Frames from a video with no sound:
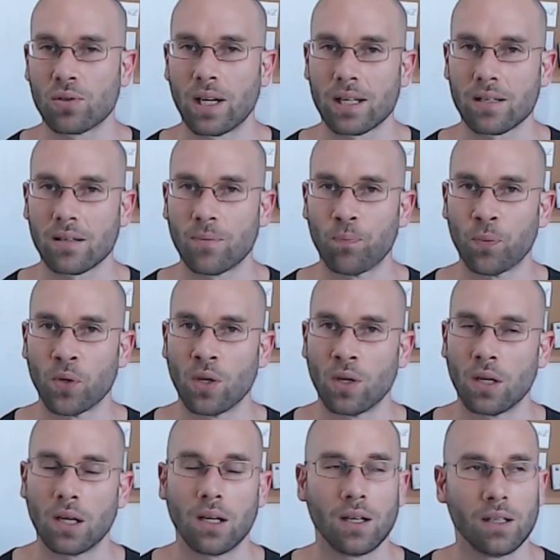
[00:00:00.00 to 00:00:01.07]
lassen,
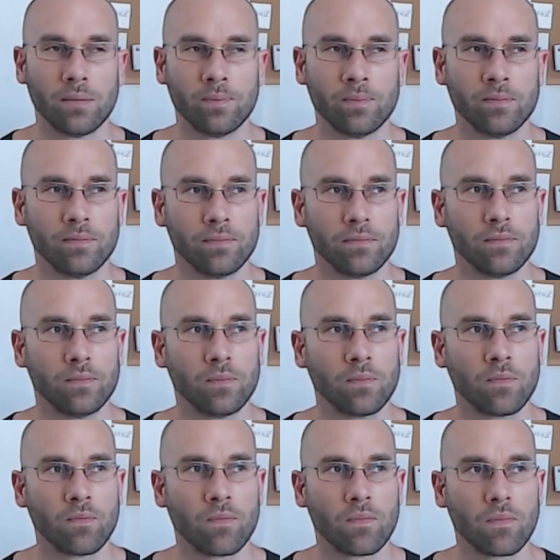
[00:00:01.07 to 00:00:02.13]
ähm,
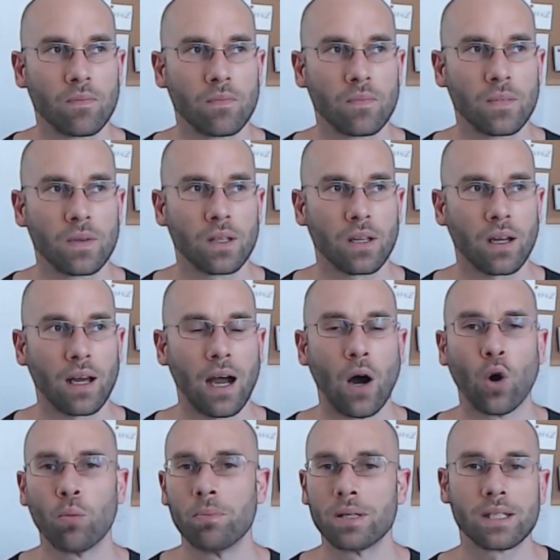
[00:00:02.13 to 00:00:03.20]
auch
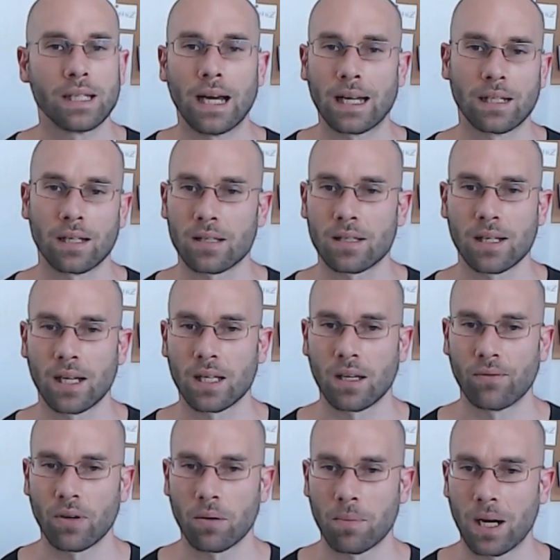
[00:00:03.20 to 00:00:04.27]
ein bisschen anders, sage ich
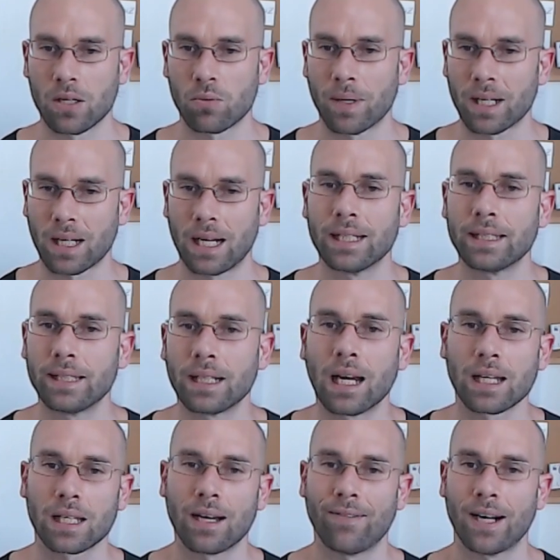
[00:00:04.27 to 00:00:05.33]
einfach mal. Also man kann nicht die
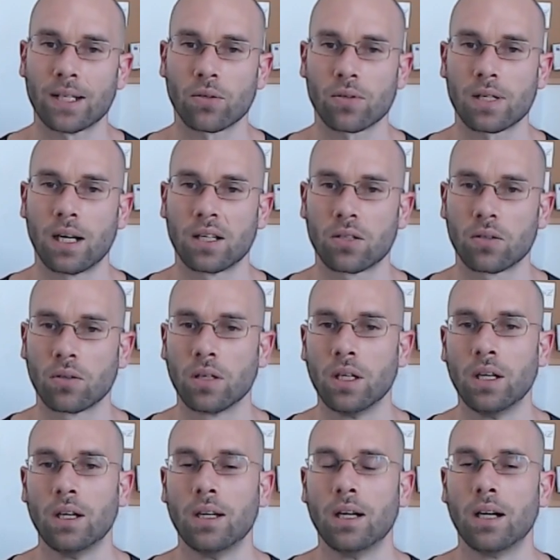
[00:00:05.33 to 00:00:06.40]
gleiche Erwartungshaltung
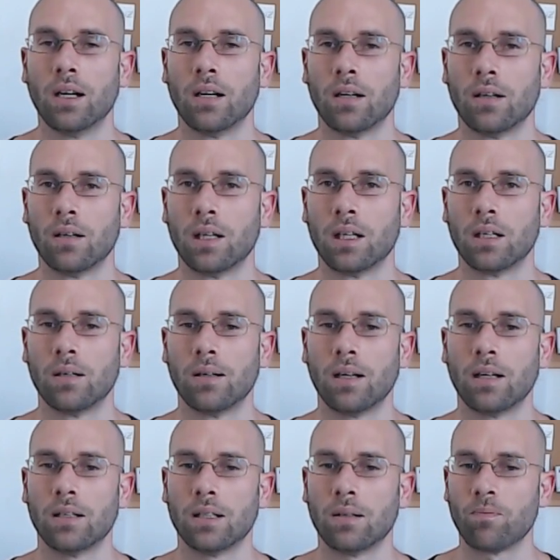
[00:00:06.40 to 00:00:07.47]
äh,
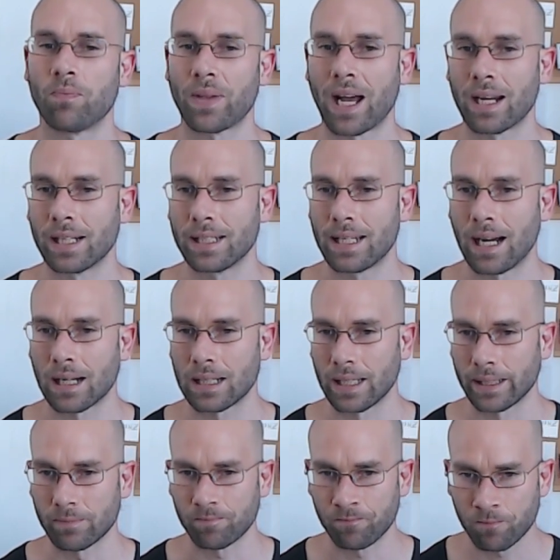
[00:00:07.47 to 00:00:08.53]
ähm, an den Tag legen.